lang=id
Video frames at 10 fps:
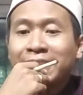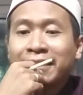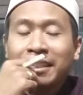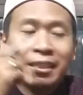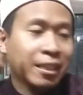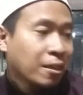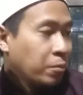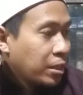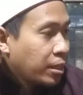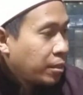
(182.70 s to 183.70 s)
Sehingga
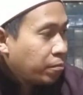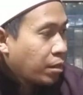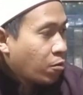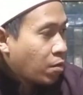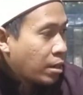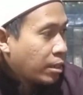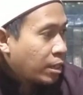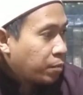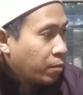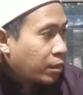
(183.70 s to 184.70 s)
banyak himbauan
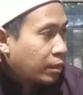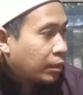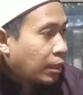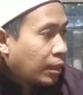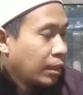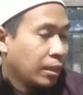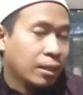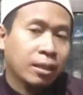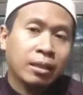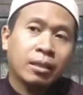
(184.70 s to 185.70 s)
dari pemerintah
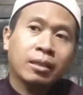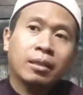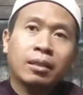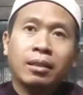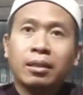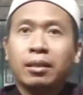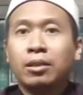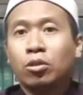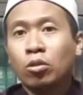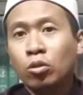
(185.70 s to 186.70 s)
uh,
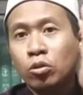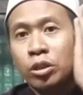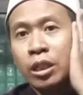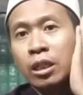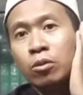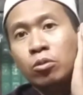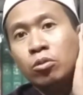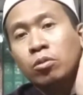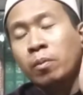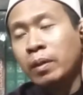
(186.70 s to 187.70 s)
di seluruh dunia
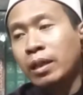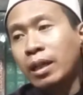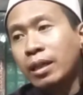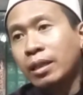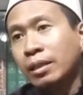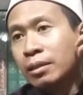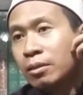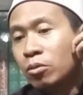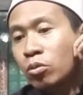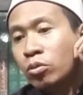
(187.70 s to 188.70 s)
untuk pada rakyat
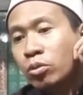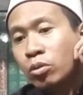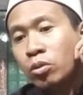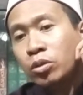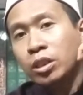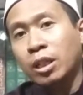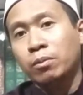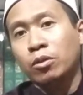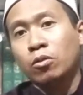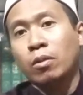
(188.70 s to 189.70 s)
untuk diam
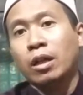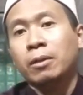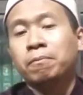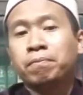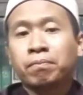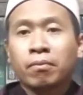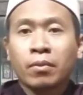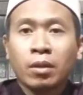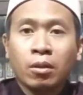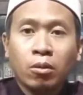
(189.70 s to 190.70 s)
di rumah.
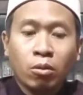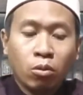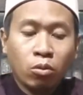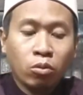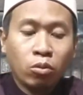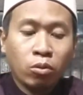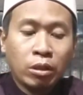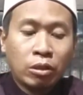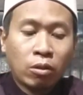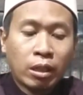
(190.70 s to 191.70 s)
Untuk
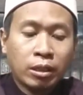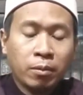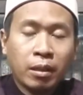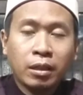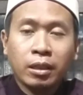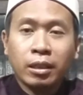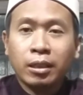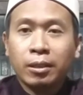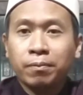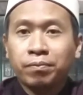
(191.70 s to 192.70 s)
isolasi mandiri.